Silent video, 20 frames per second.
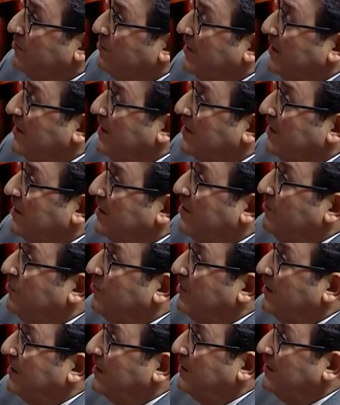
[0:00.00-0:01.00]
في القاره
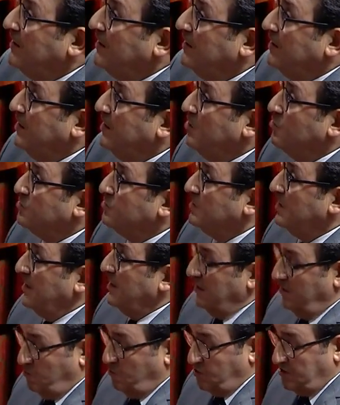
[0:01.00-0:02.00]
الافريقيه اللي وصل
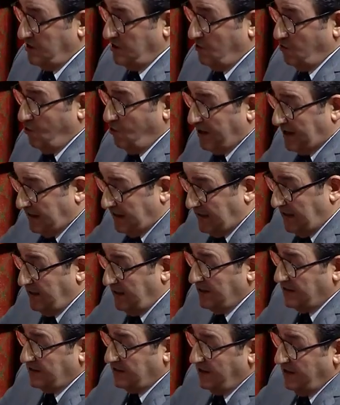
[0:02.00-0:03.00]
هذا المستوى
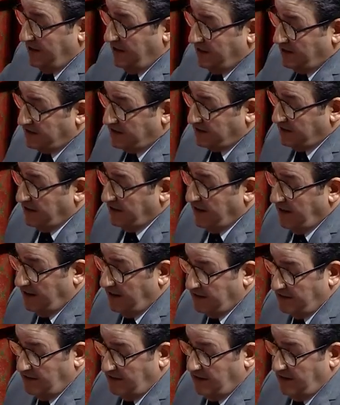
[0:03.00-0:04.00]
وكذلك
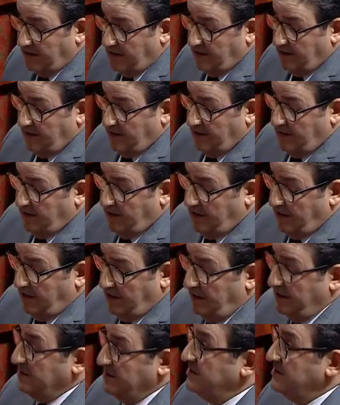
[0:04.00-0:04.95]
الصناعه ديال آه،